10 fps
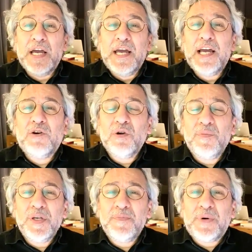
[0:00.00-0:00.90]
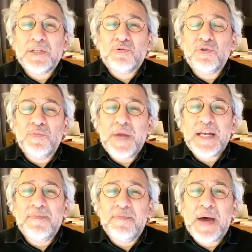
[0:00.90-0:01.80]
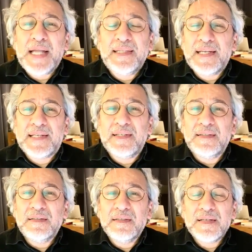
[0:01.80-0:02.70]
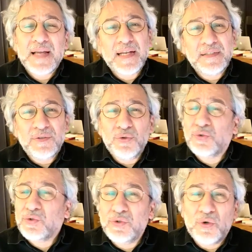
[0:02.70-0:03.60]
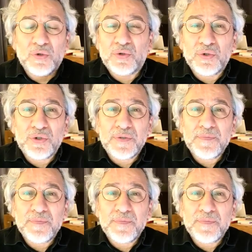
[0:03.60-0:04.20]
ekonominin patronu benim ben desin. Sen yutkun otur.